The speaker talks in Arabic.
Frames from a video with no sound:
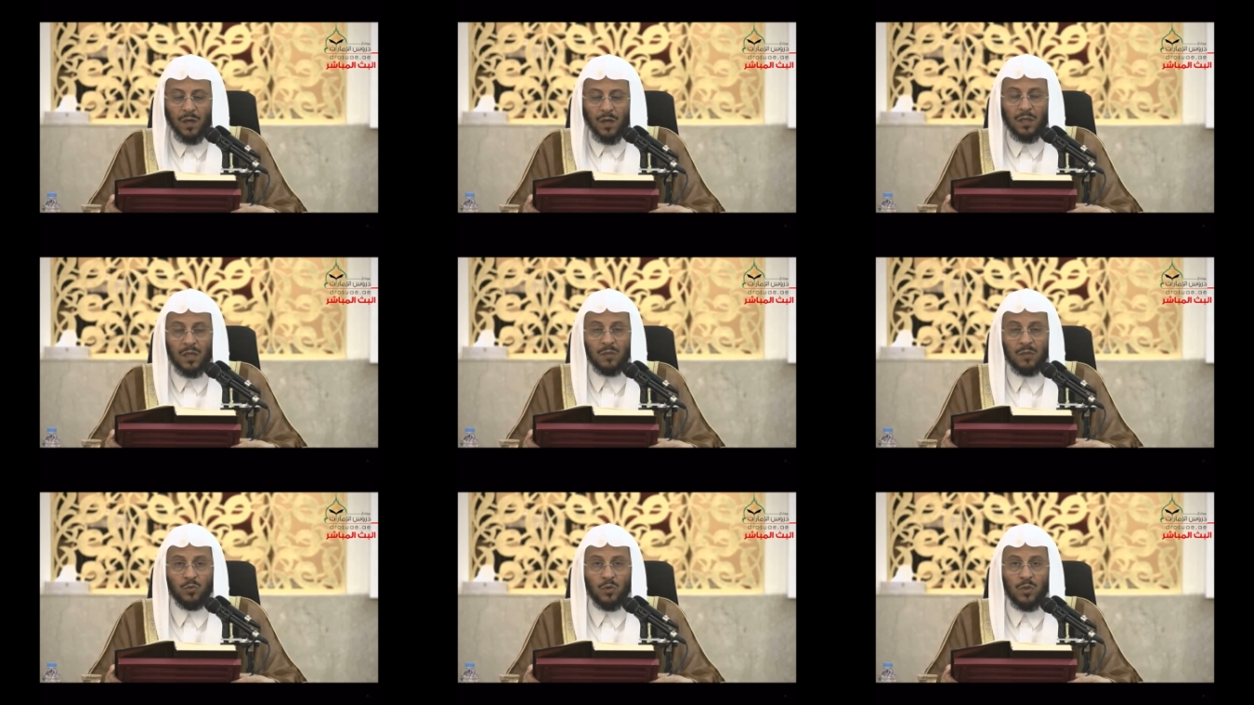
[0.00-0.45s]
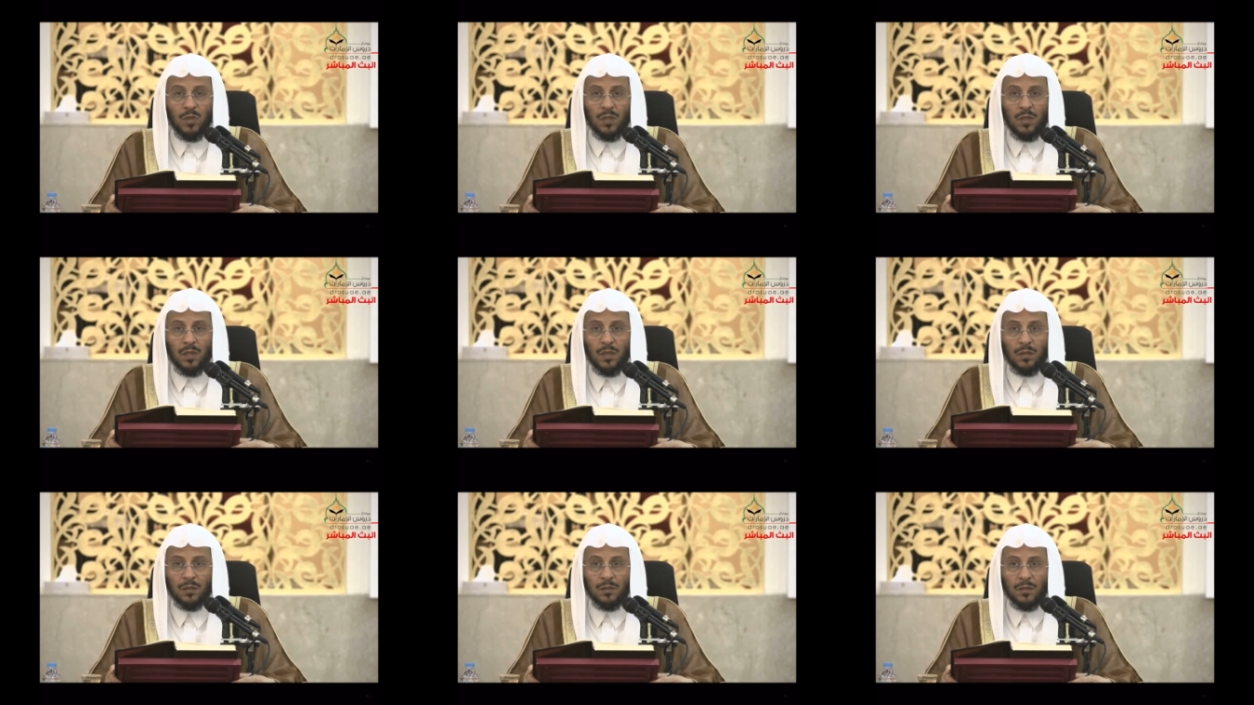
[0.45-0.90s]
الحمد
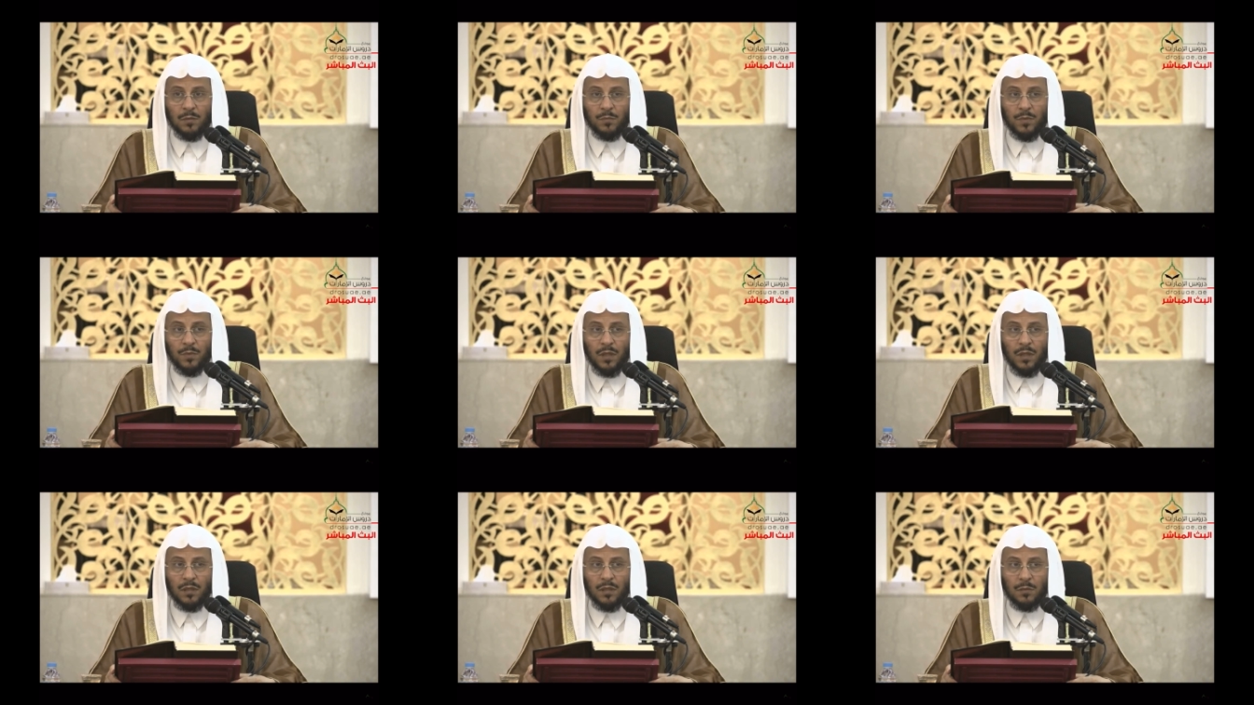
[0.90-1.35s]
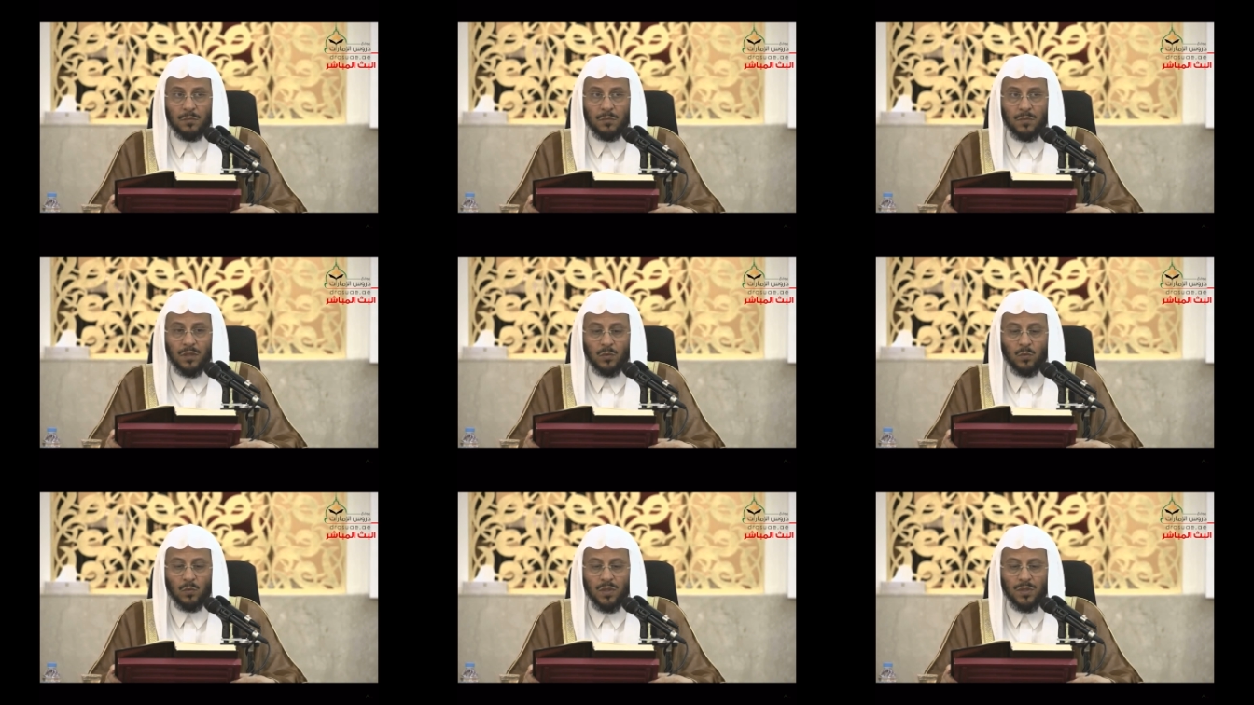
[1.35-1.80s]
لله رب
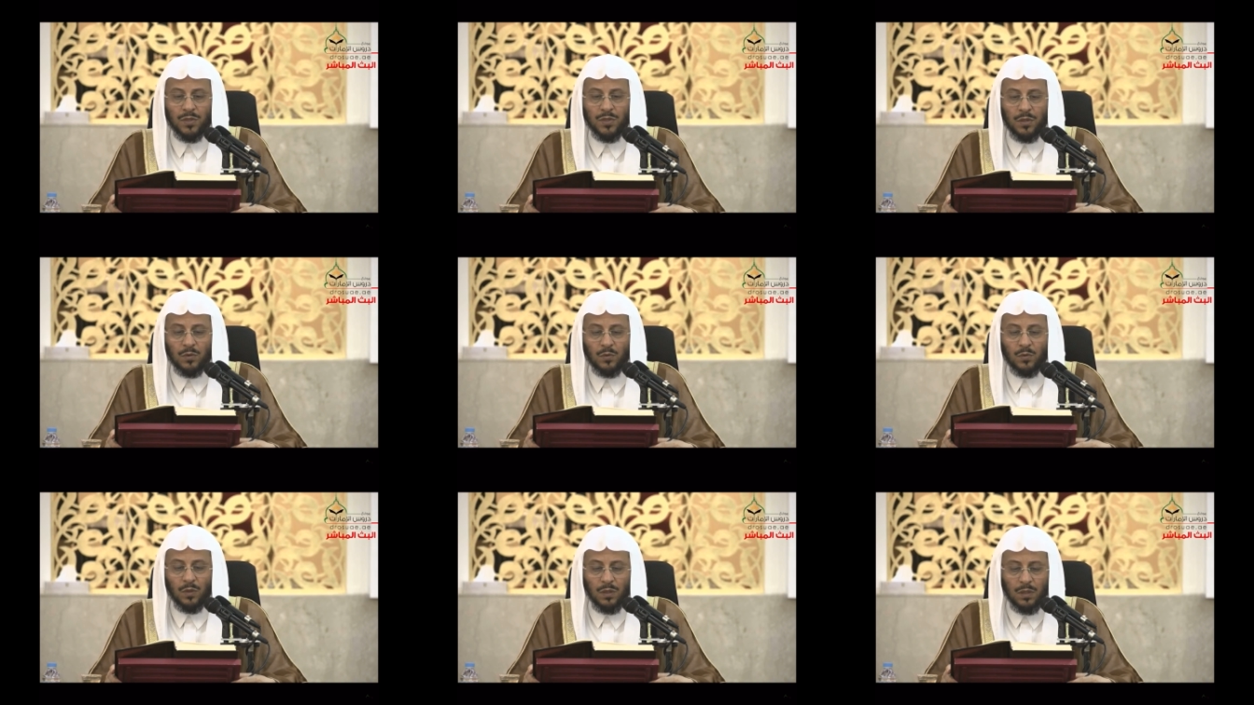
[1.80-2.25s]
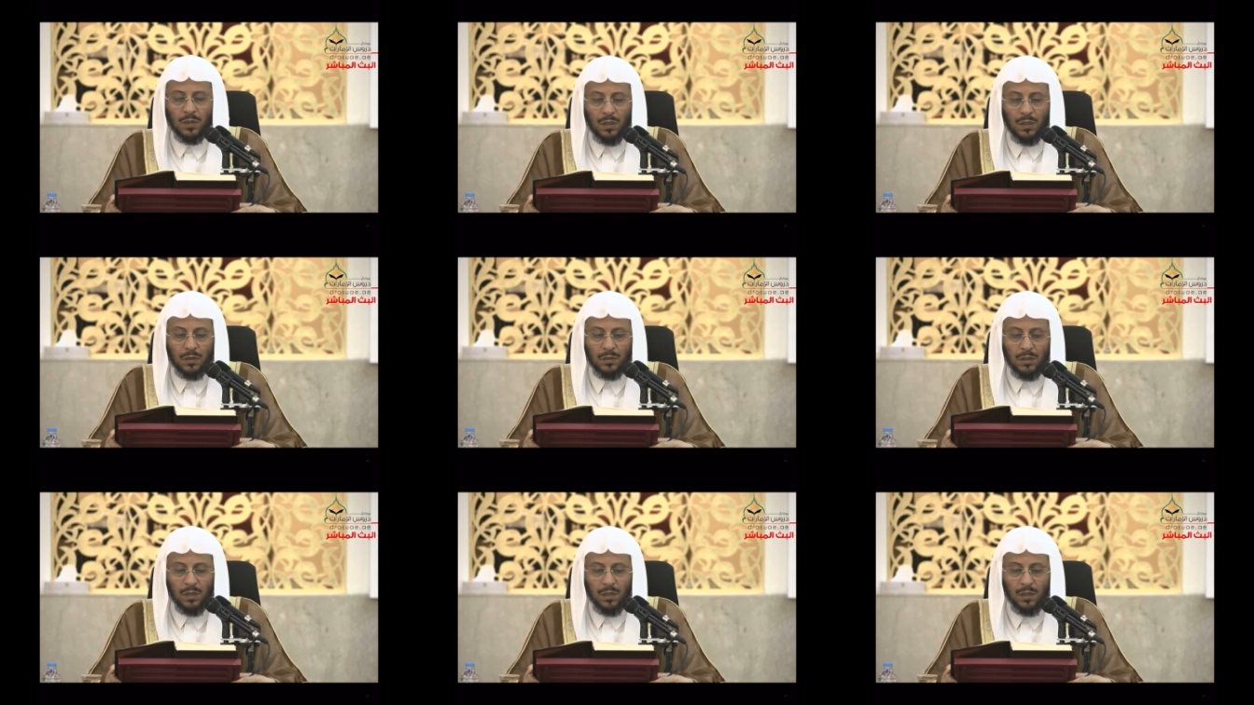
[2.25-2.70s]
العالمين واشهد ان
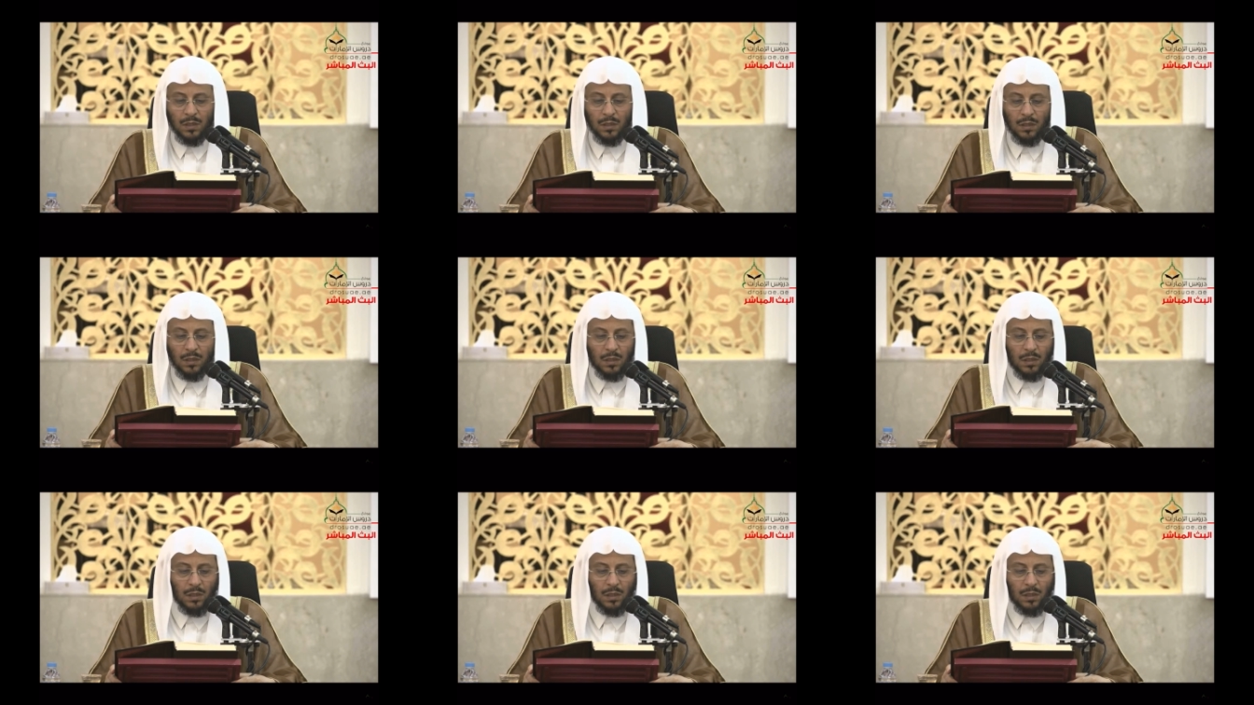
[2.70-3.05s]
لا اله